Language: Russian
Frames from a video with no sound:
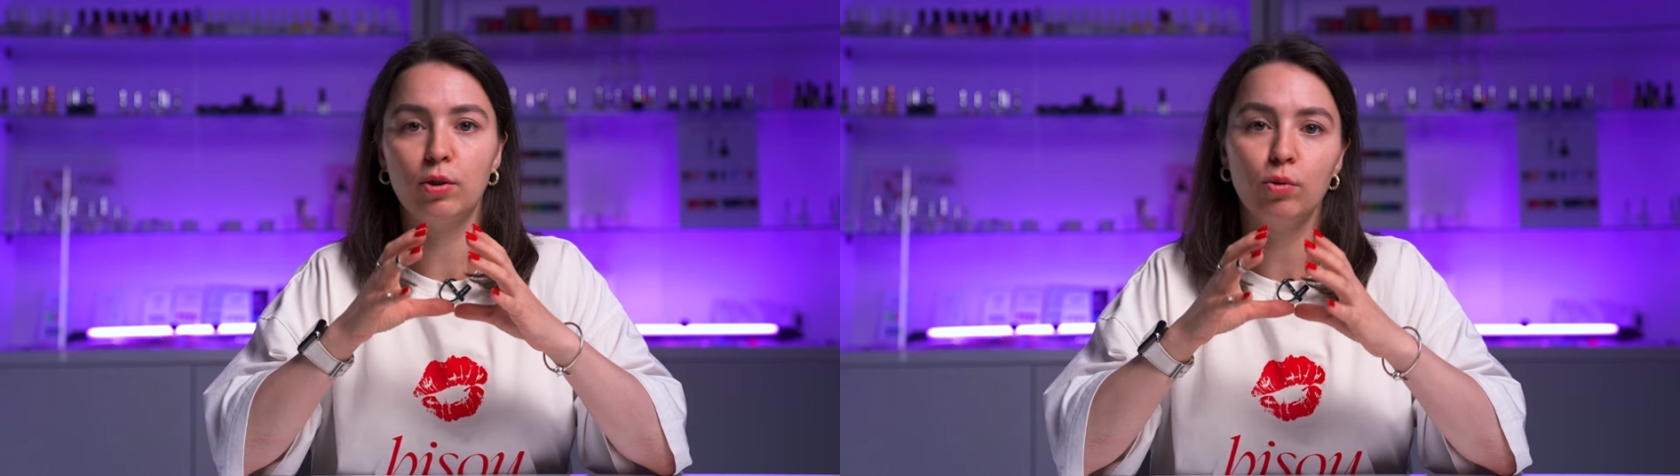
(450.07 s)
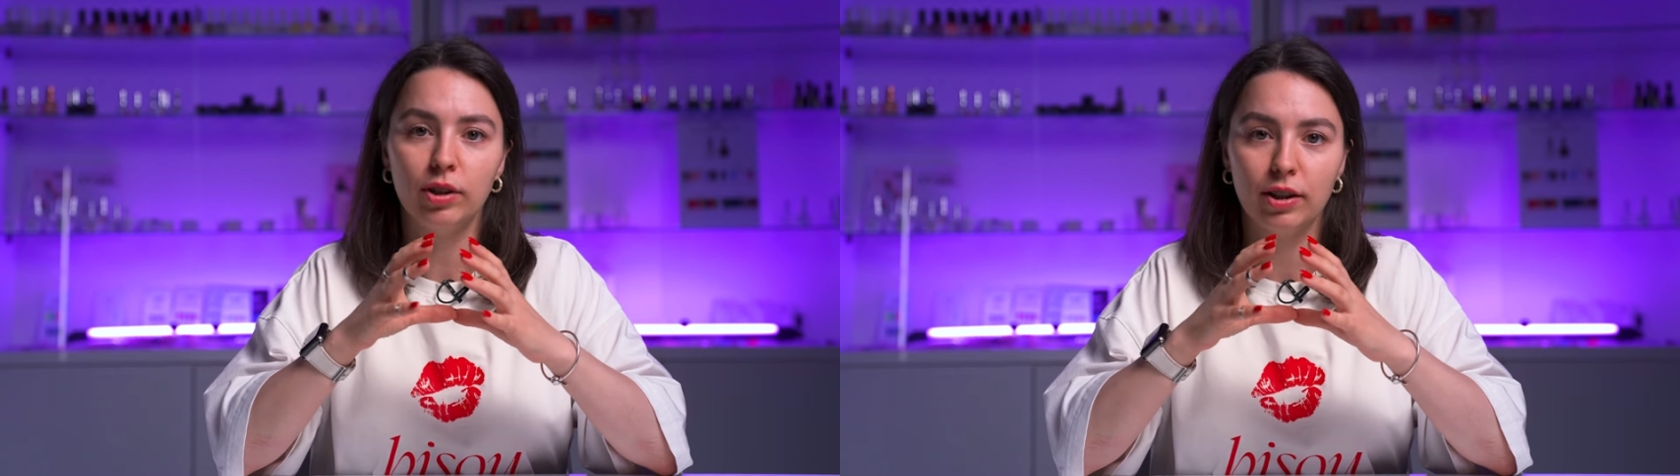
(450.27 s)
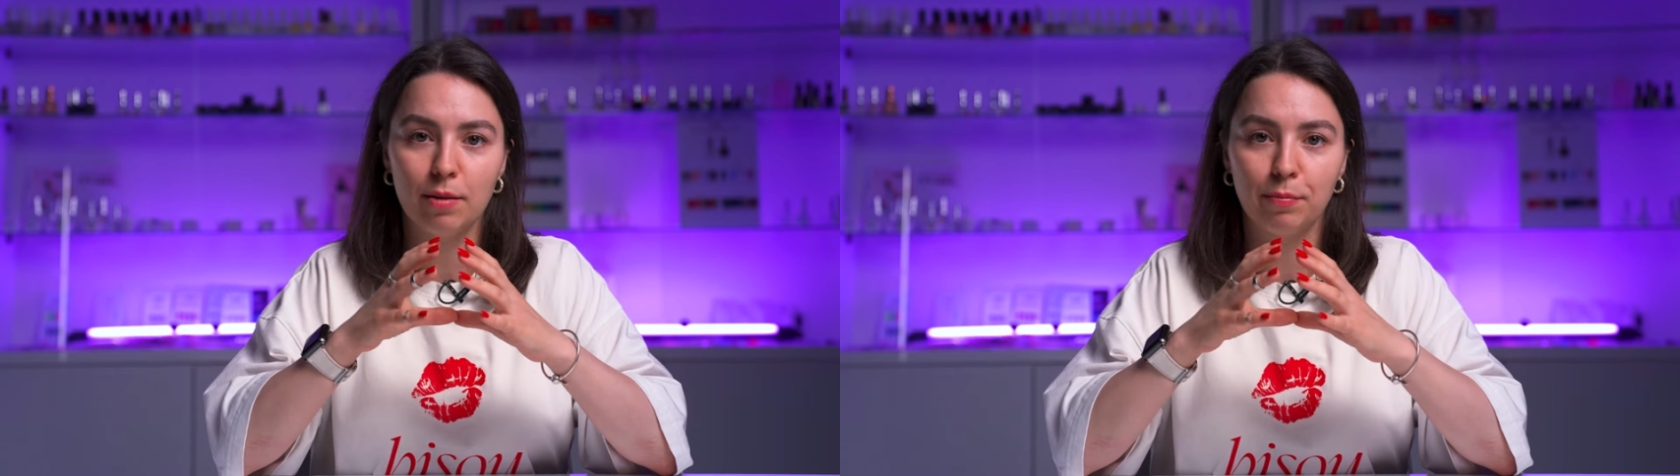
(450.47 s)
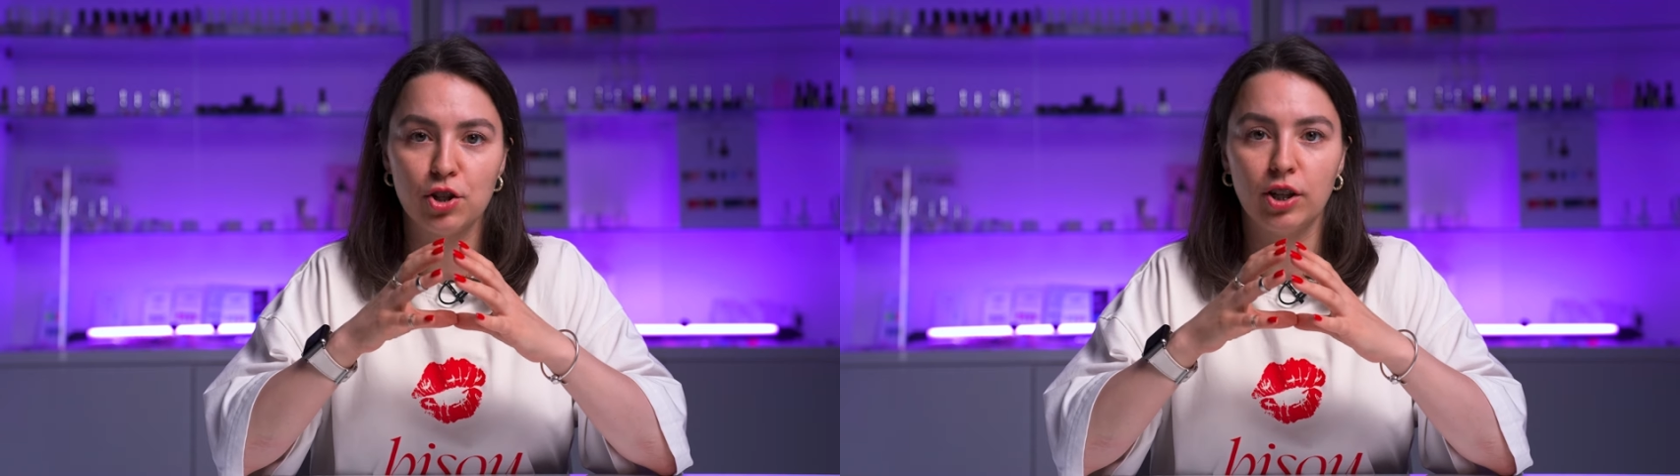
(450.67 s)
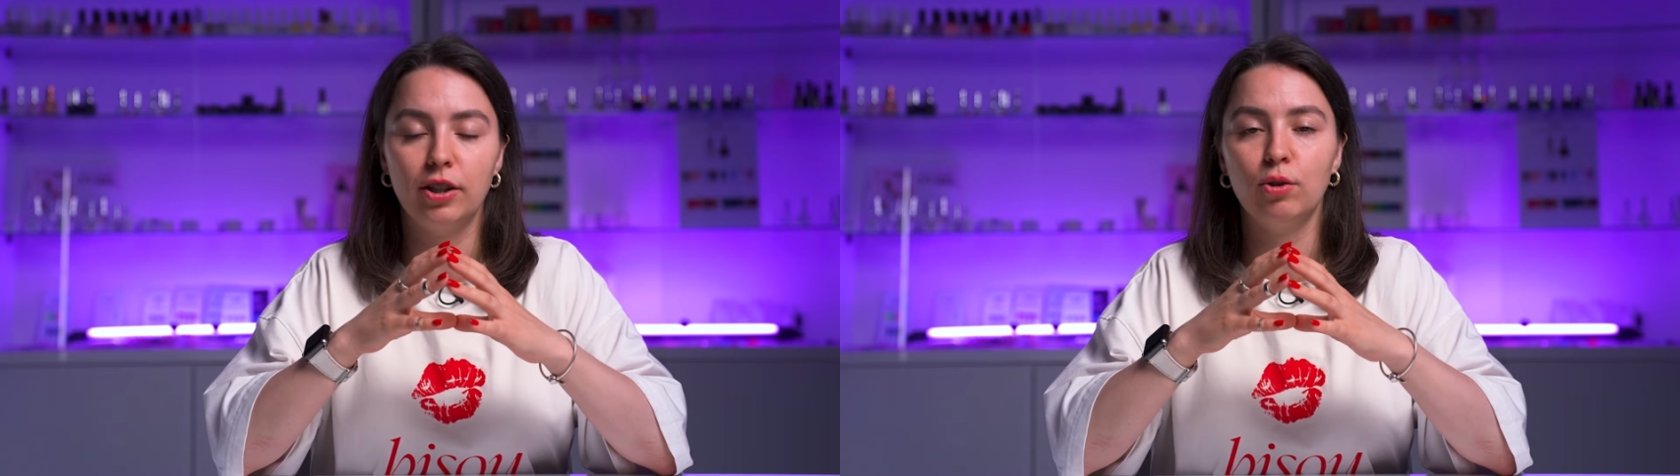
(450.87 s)
круглой
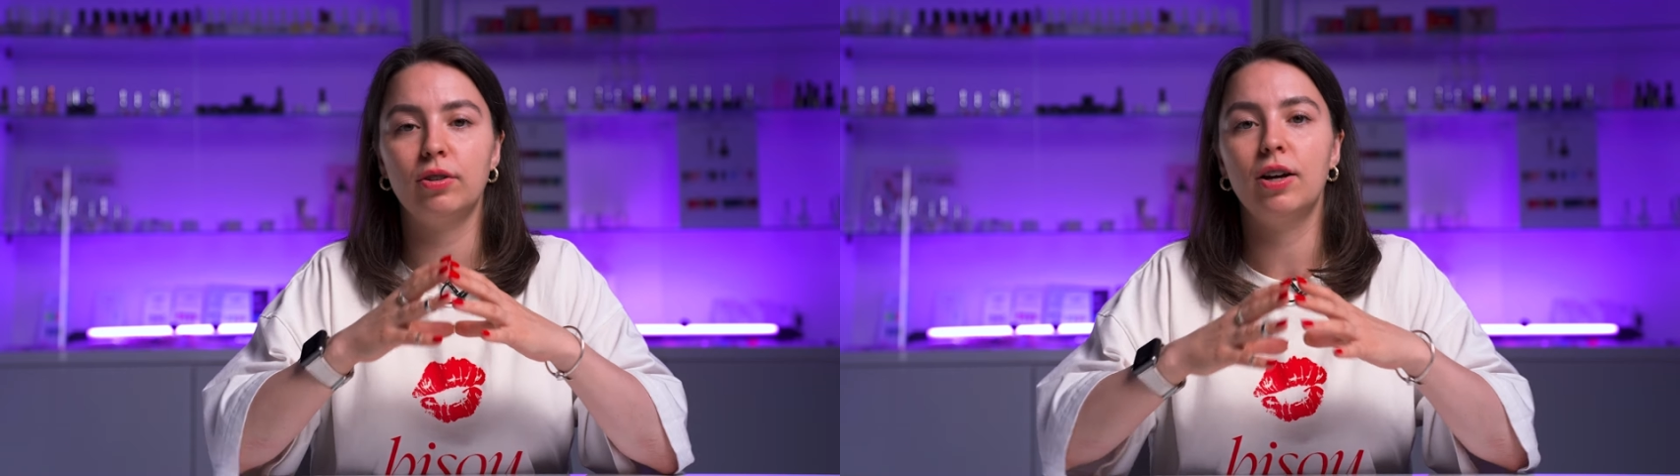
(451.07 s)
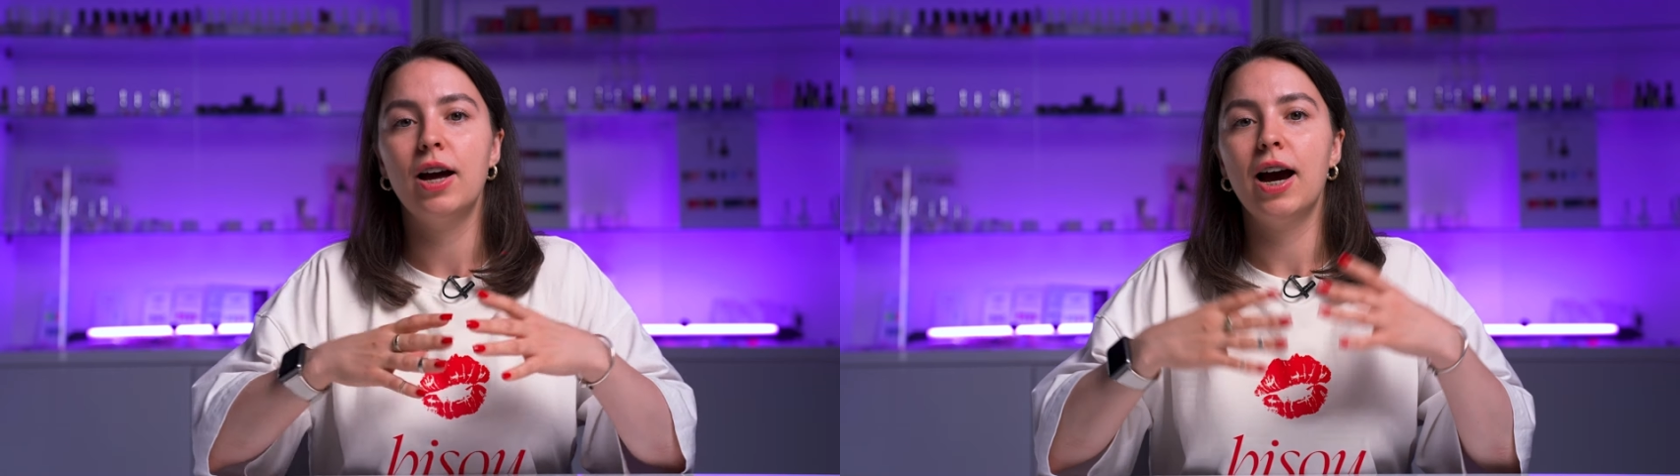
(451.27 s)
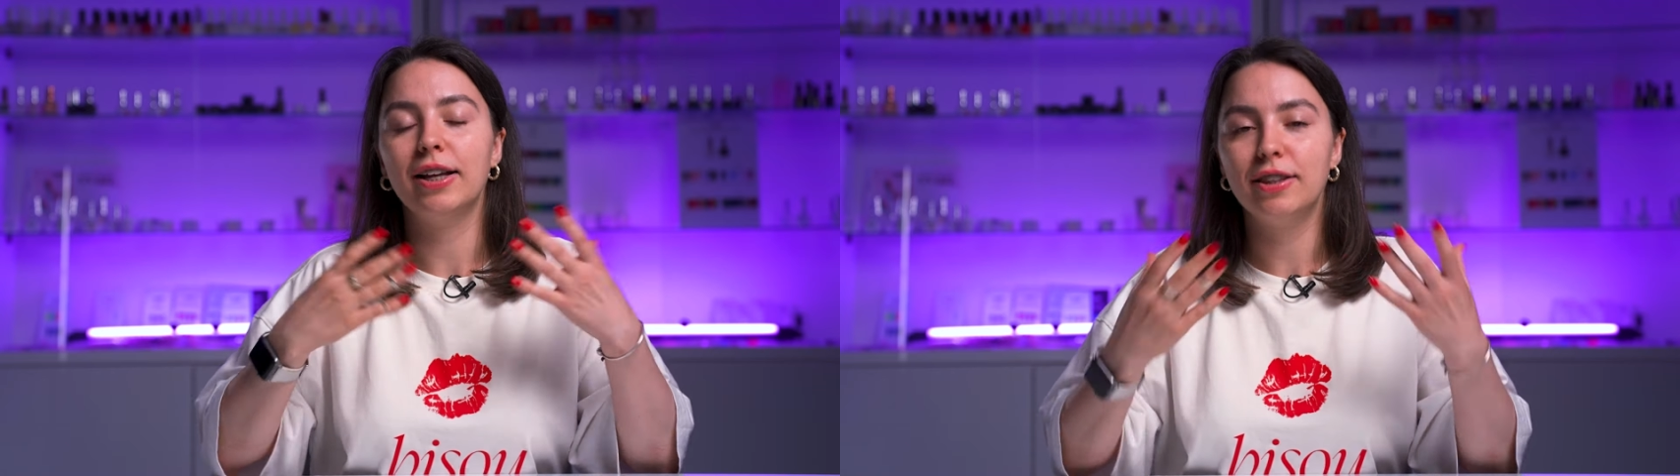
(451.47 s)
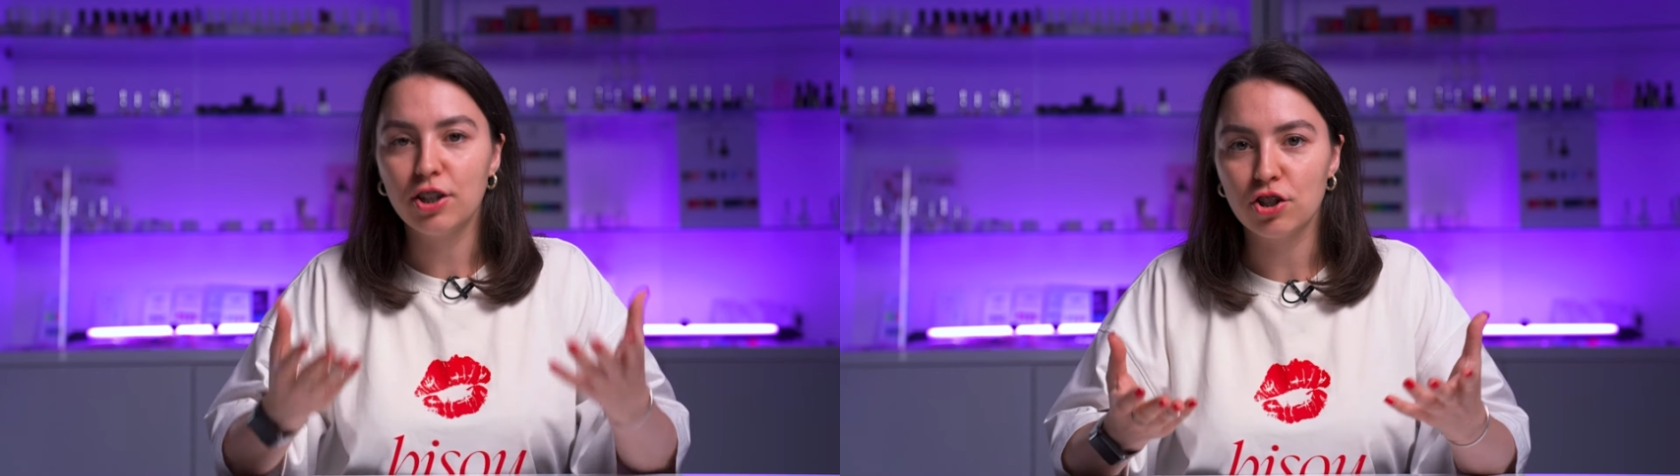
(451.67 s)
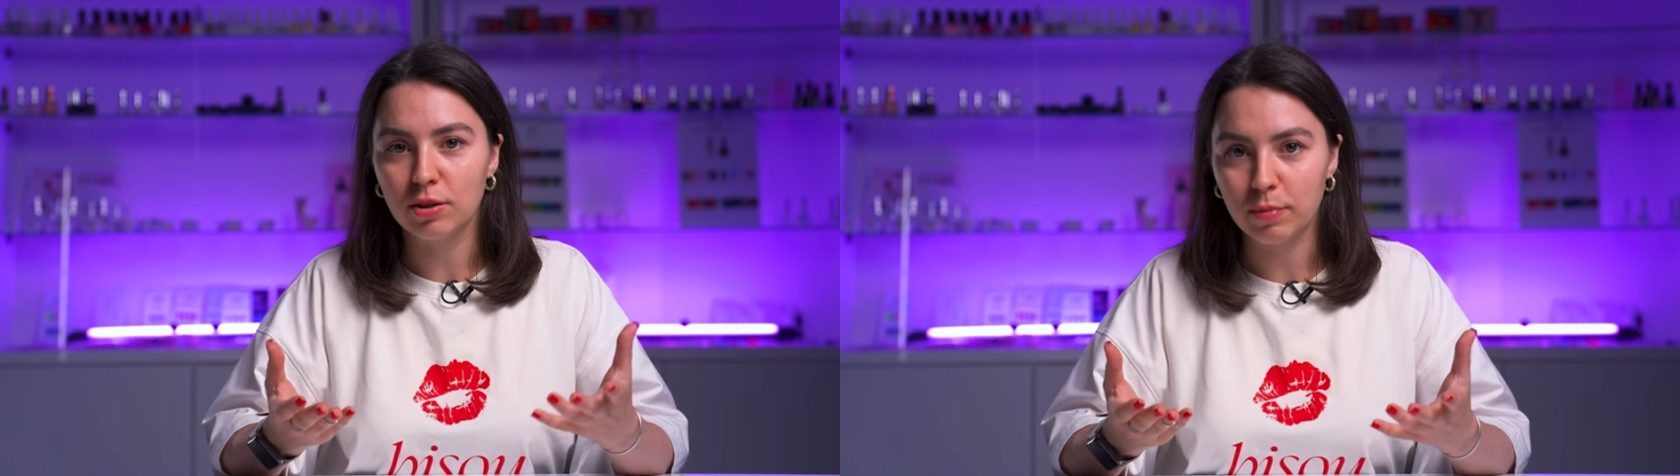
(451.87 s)
лампочкой дает
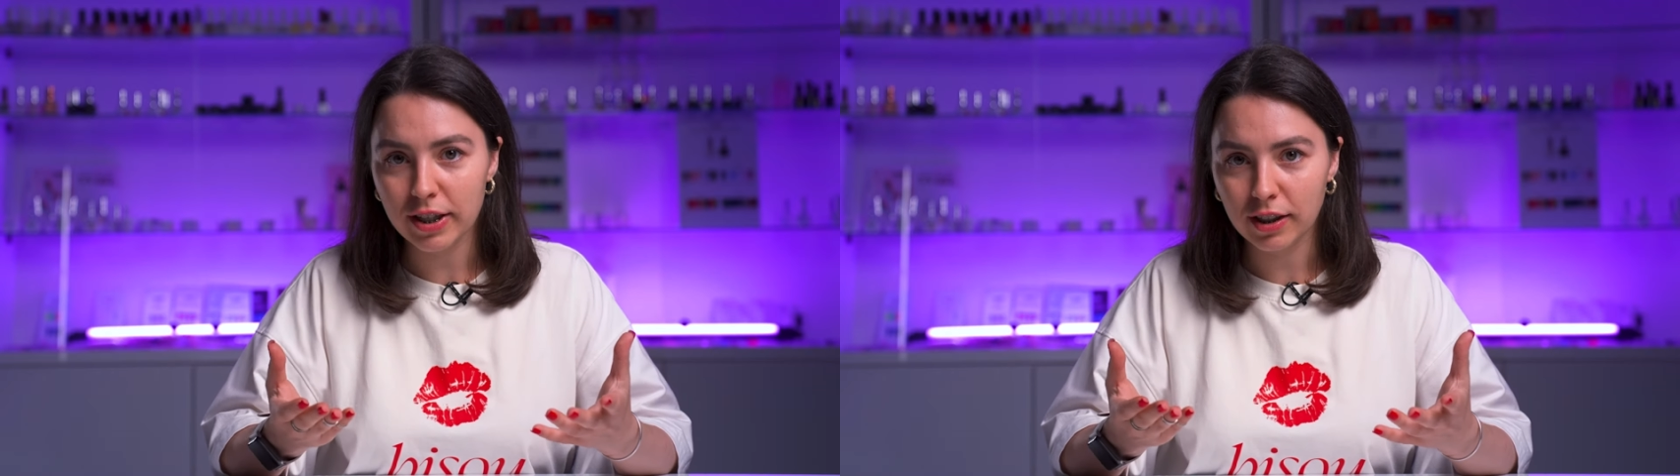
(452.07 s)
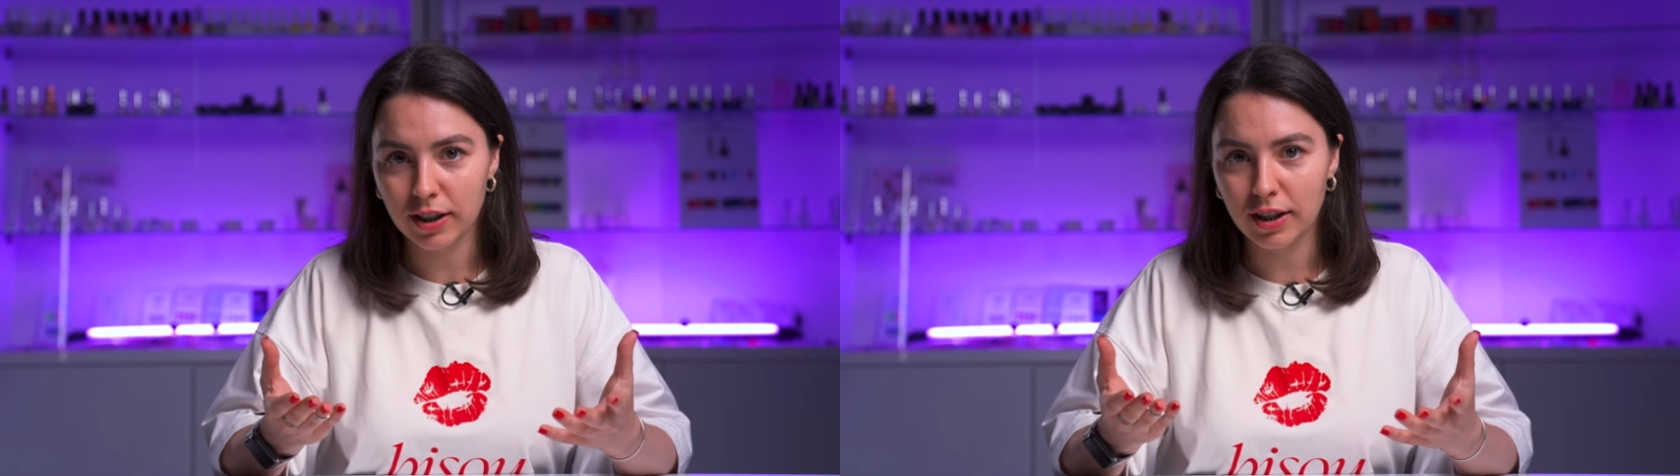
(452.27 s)
отличный блик,